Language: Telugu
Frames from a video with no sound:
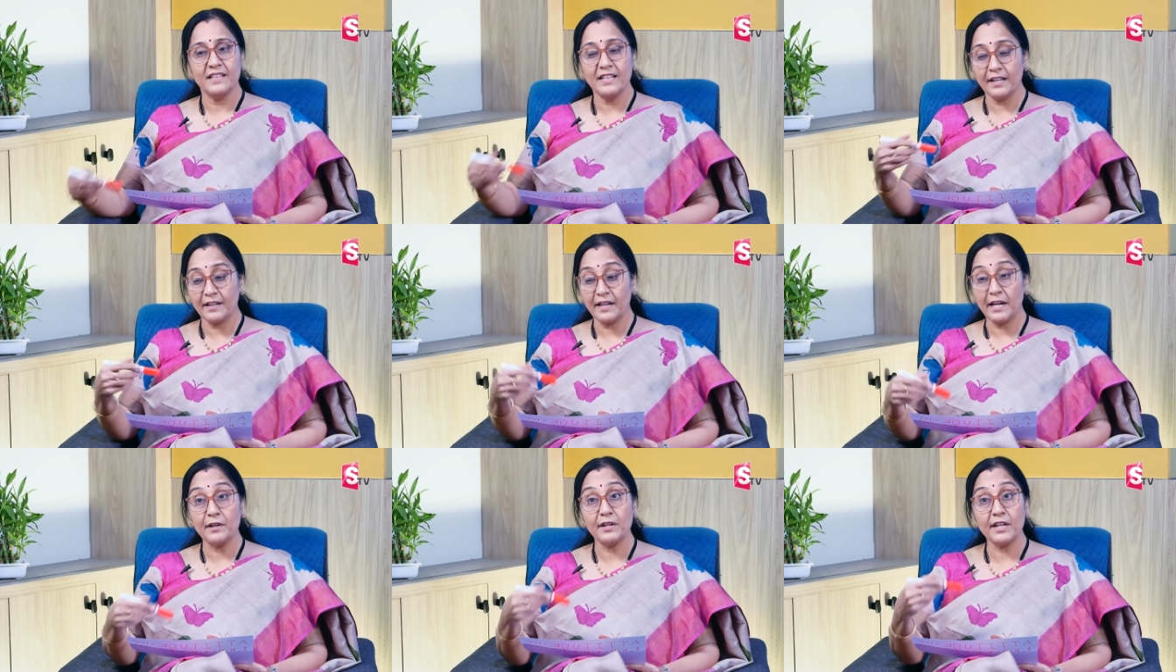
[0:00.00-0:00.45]

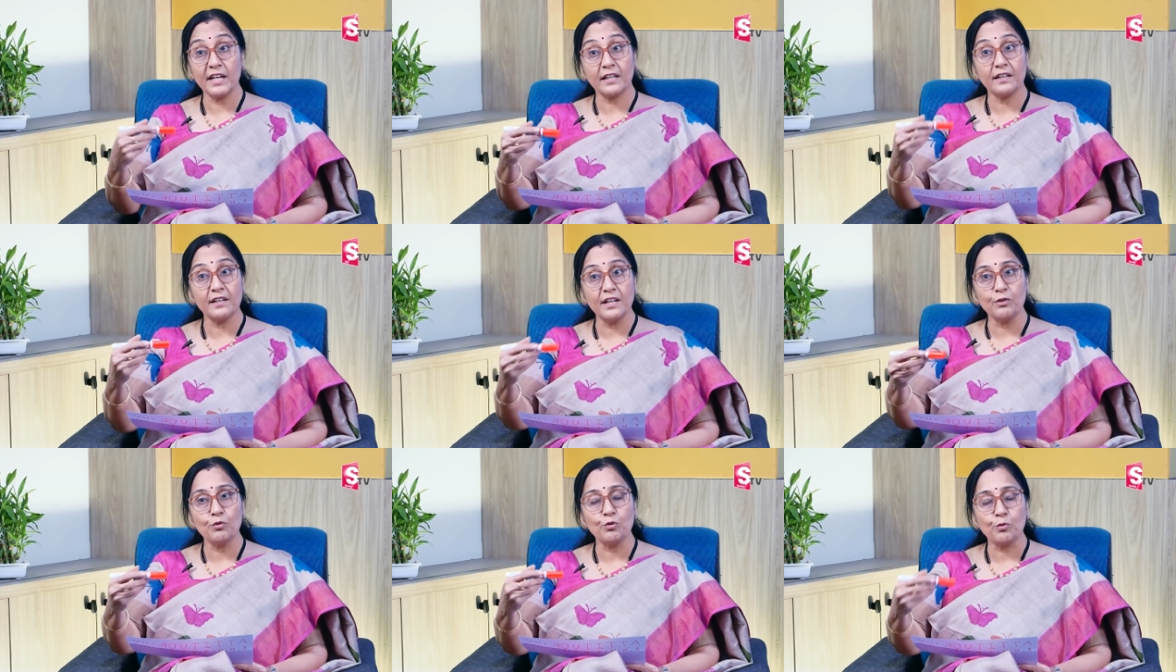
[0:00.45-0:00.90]
ఈ
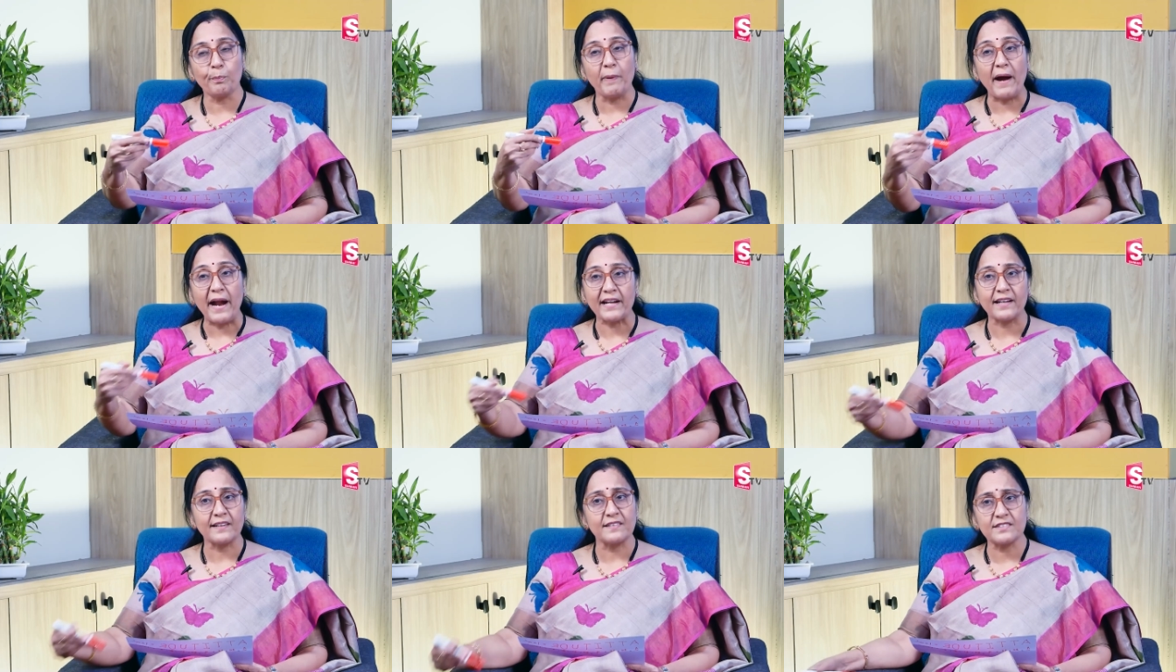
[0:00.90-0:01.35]
రెండింటిని నువ్వు
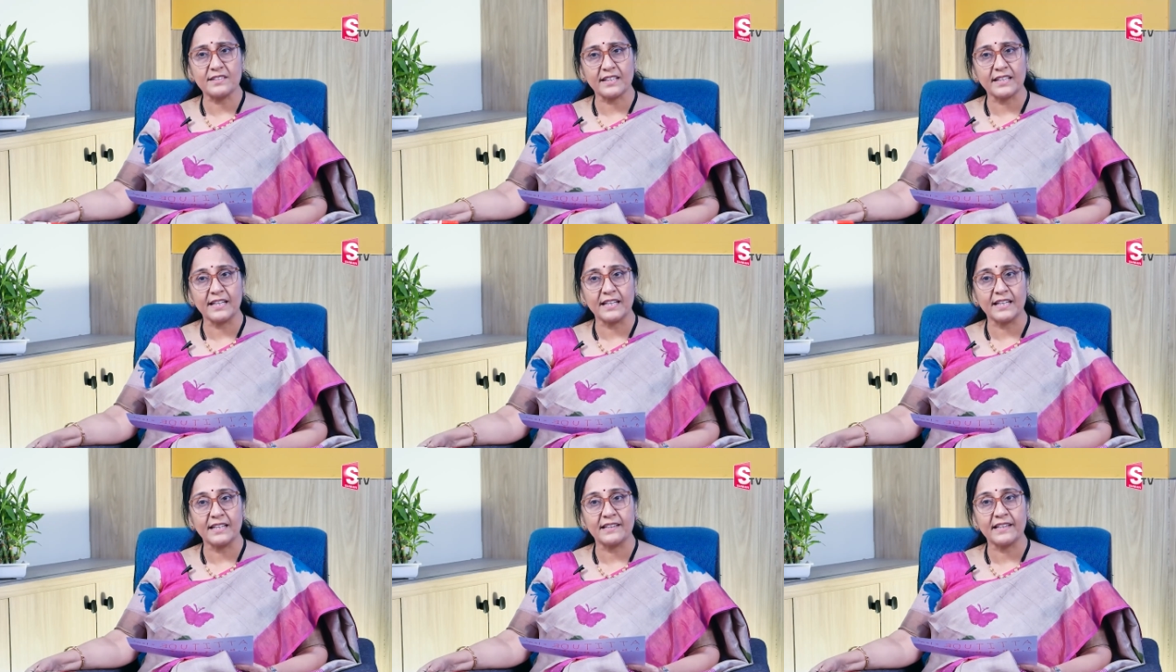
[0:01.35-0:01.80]

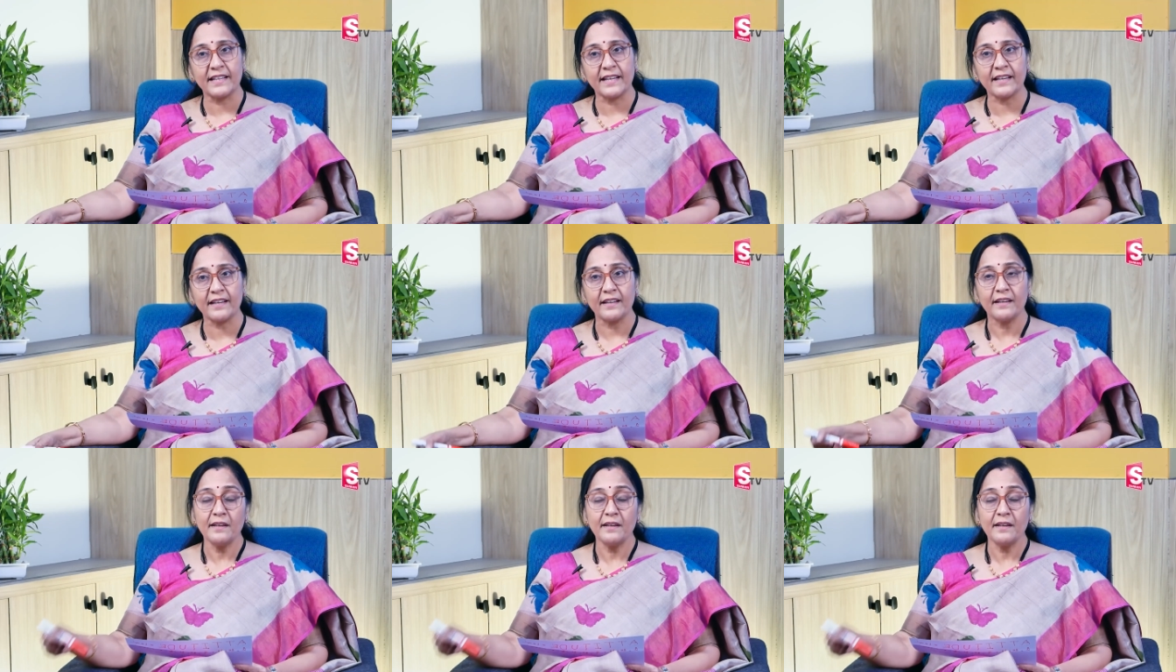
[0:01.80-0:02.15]
పాటించగలిగితే